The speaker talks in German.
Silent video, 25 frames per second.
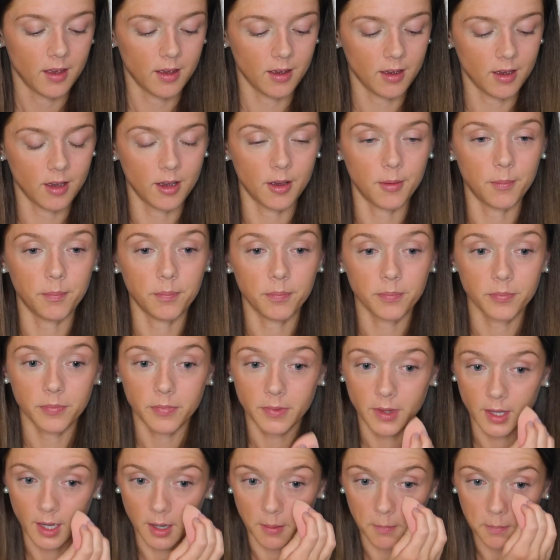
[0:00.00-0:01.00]
Ähm,
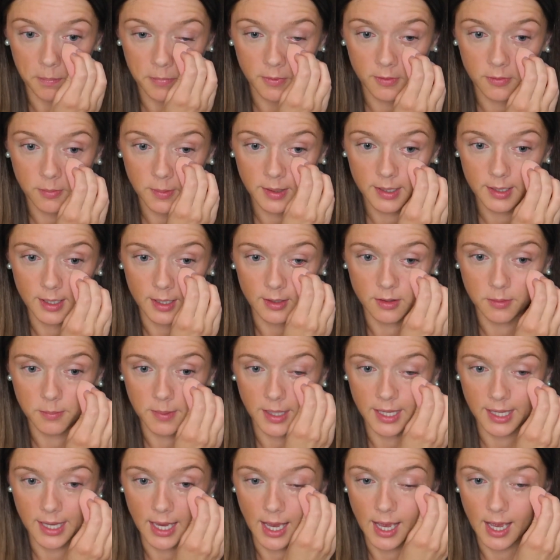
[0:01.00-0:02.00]
ja, deswegen dachte ich
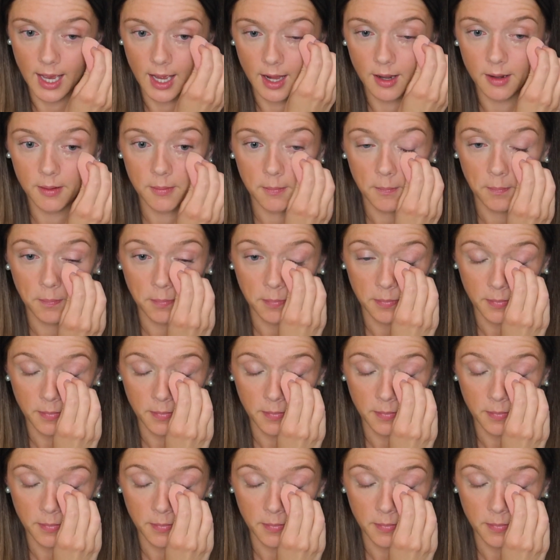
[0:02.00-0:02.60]
mir, egal,